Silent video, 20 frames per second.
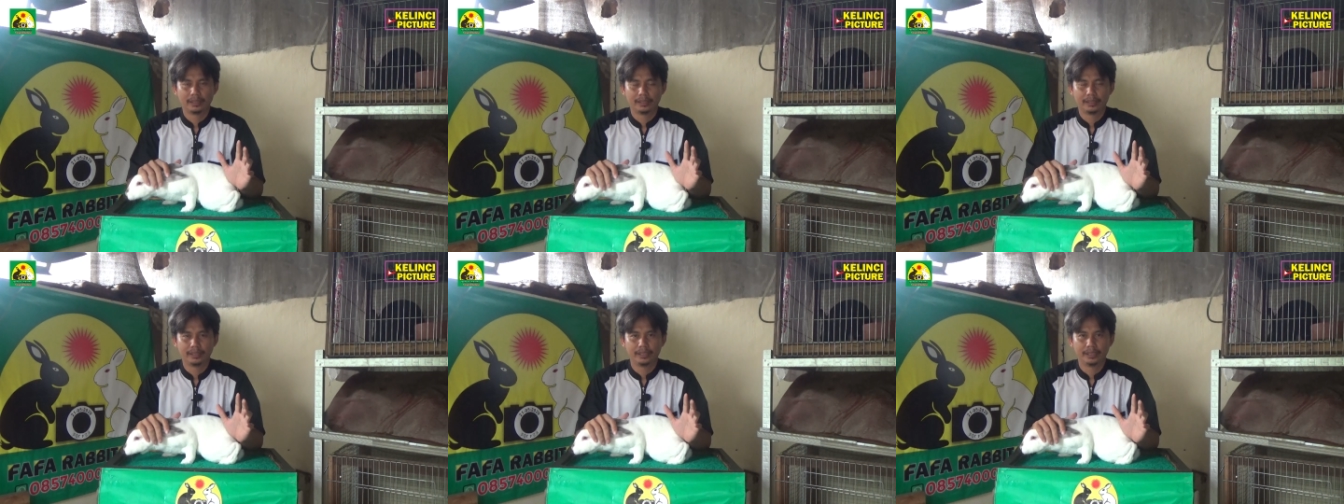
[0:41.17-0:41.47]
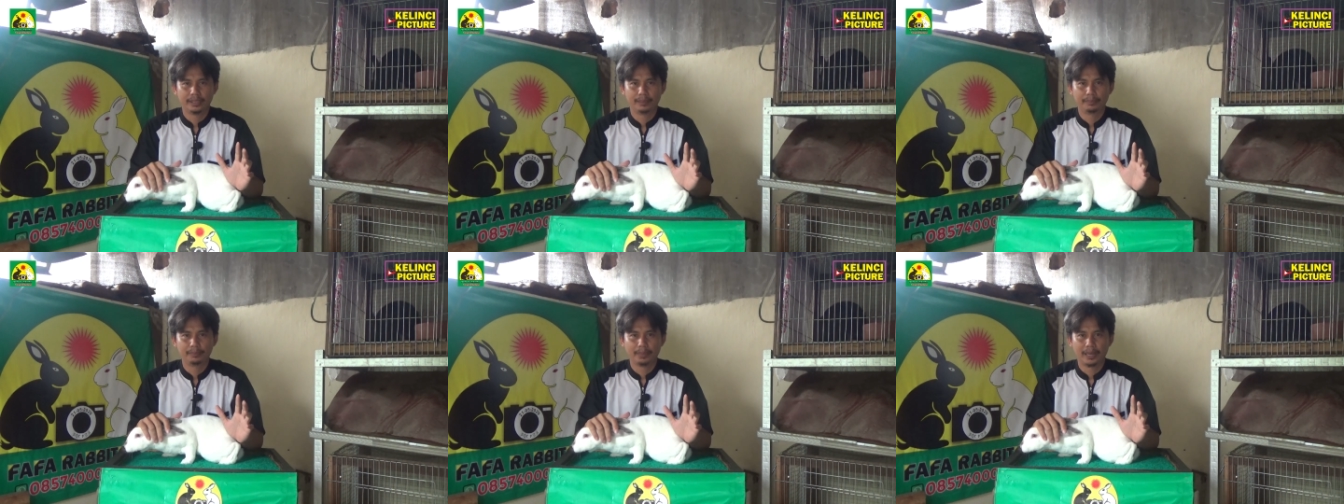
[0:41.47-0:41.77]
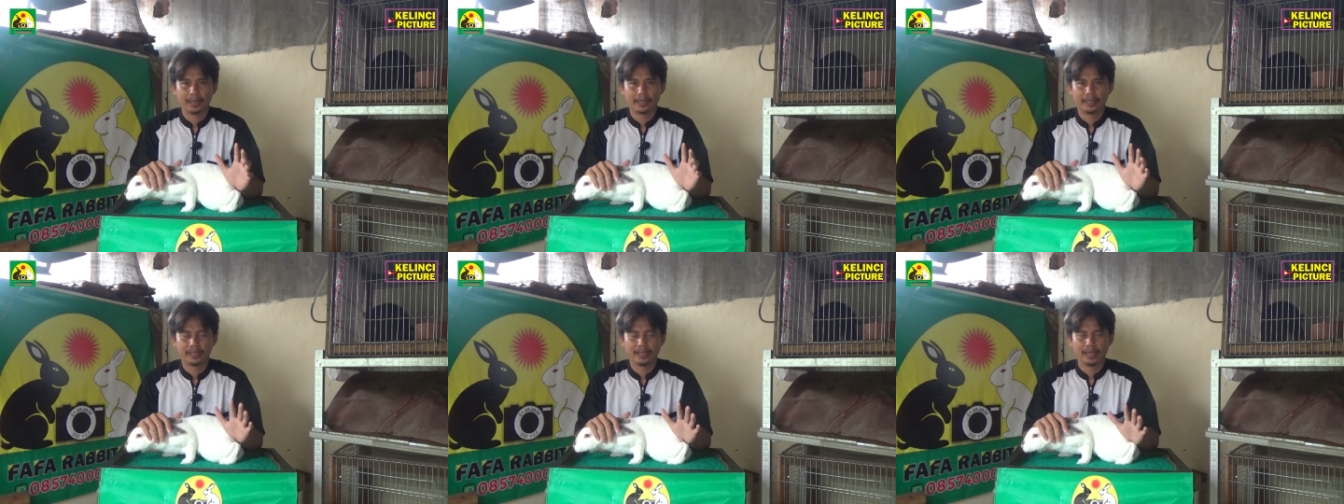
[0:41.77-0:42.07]
di
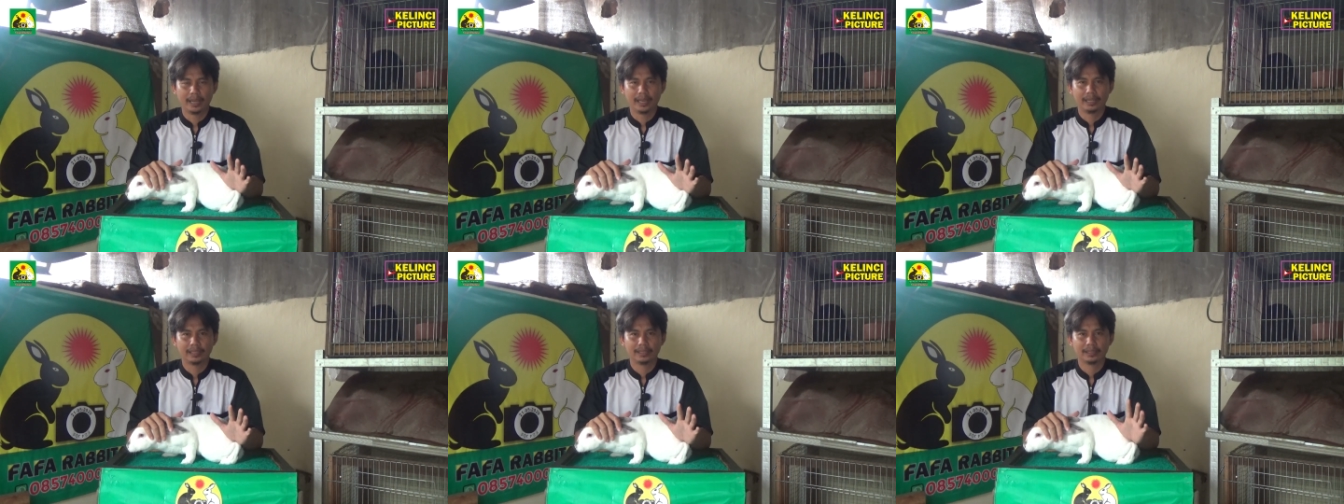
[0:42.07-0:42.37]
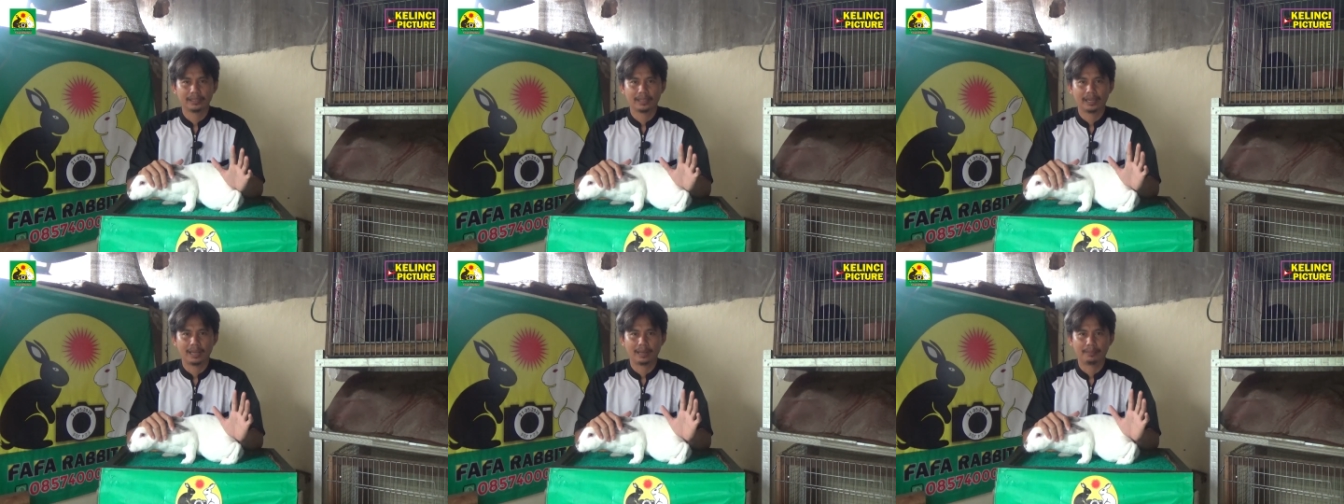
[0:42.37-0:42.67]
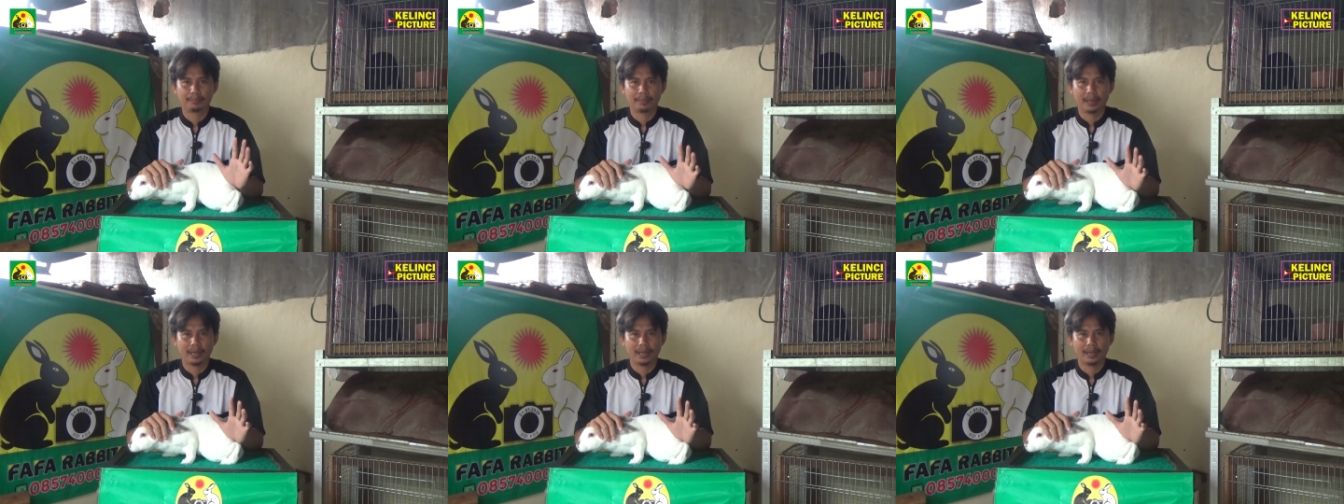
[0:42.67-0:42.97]
bagian
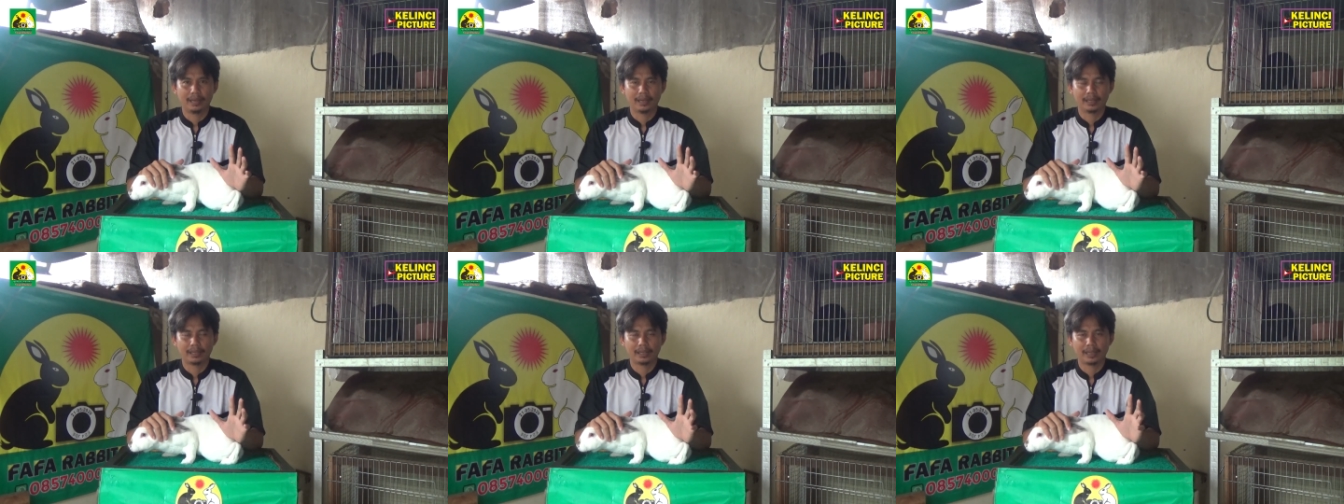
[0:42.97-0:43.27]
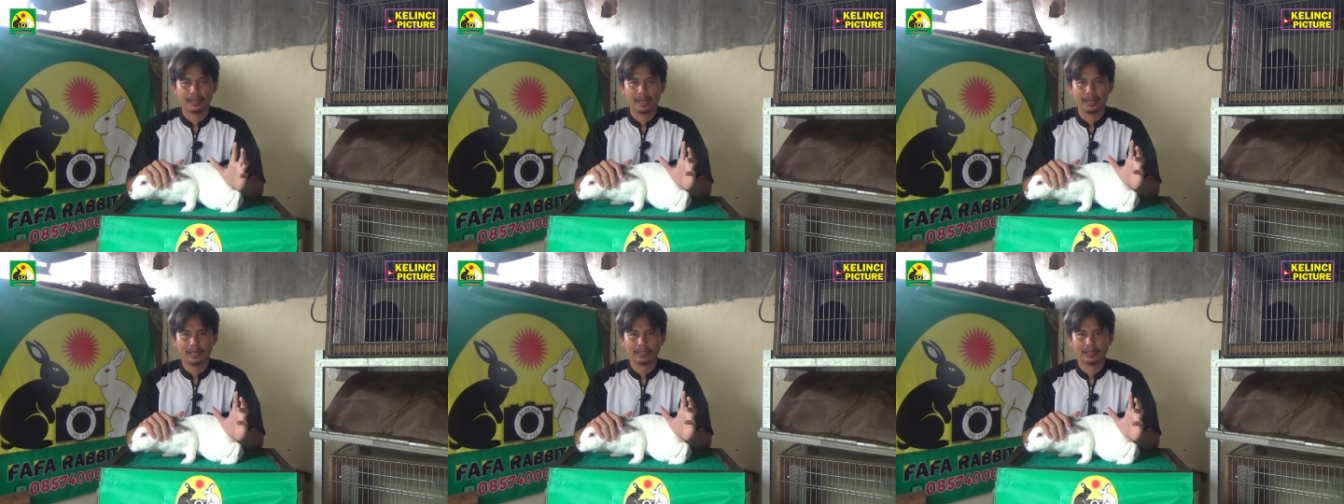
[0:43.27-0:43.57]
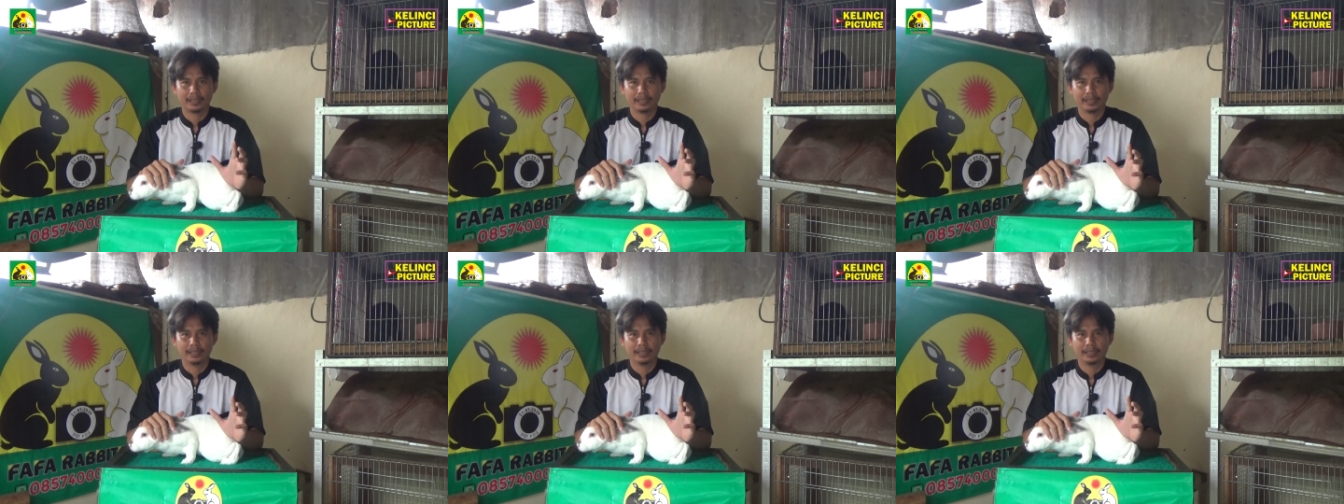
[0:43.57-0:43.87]
telapak
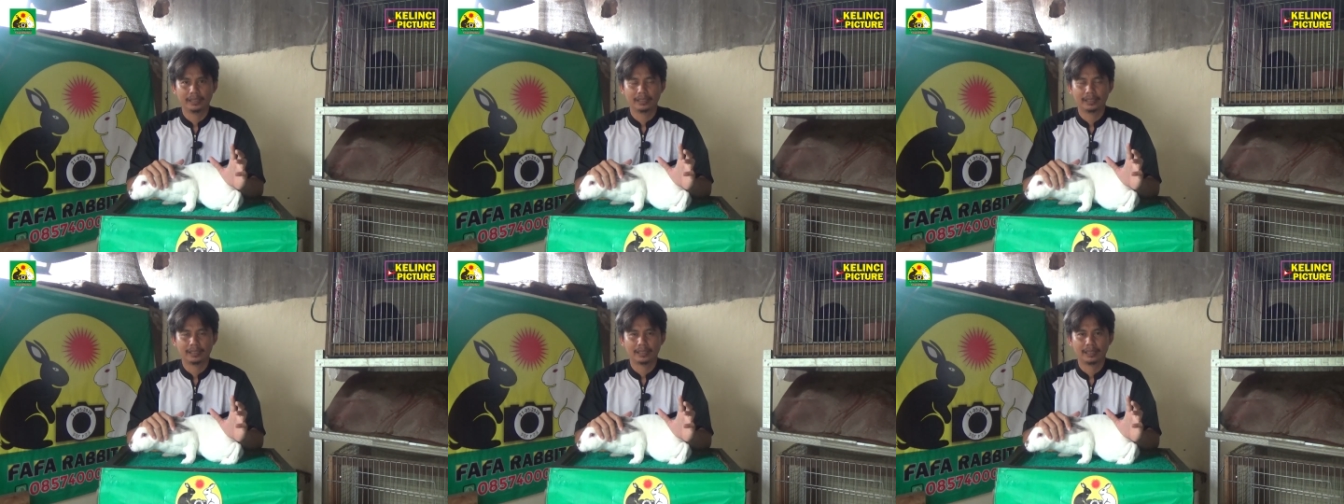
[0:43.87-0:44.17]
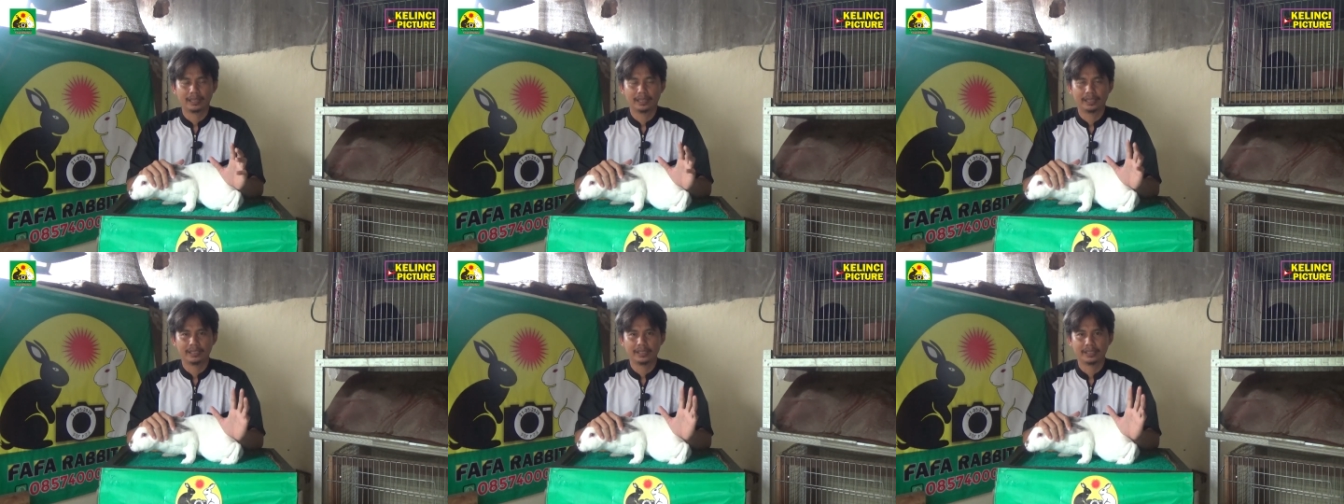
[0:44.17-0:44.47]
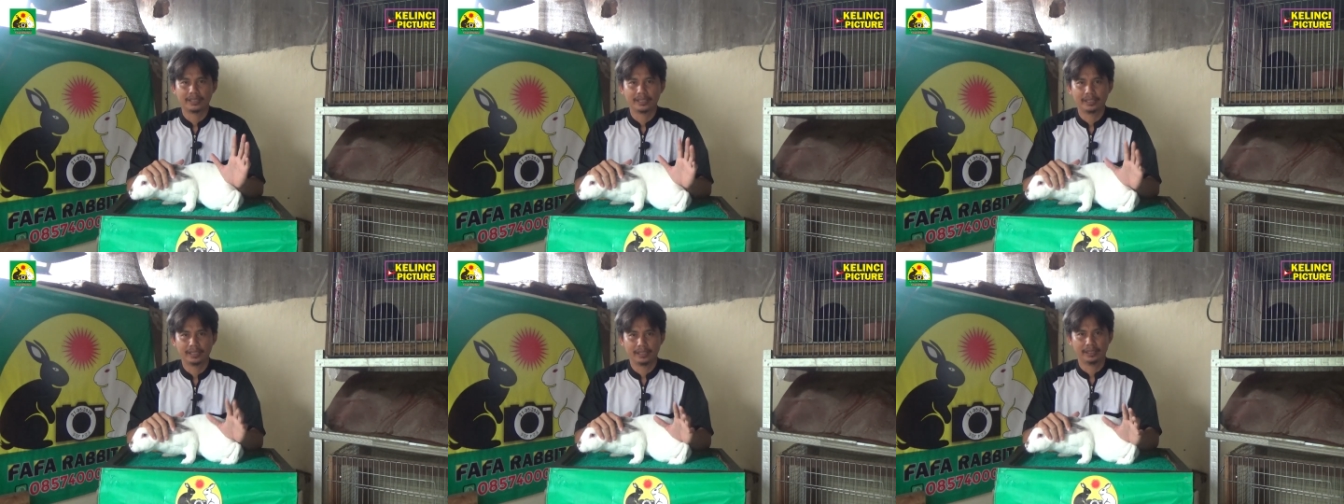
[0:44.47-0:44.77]
kaki
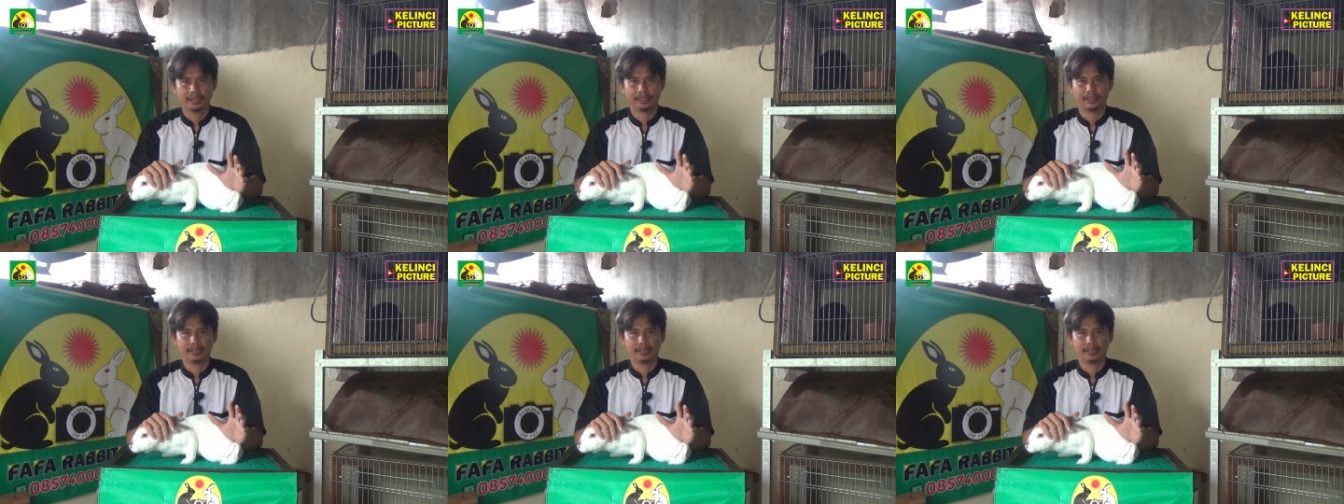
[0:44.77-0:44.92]
kelinci.